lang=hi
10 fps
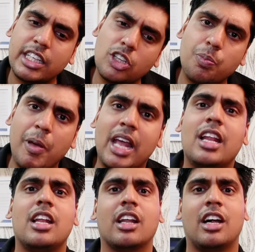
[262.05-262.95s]
सीखता है तो
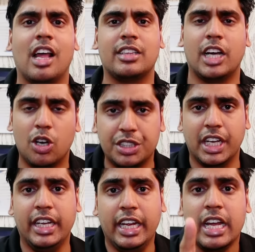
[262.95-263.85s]
पहले लड़खड़ाता है
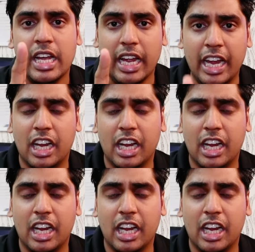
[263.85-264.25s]
और यही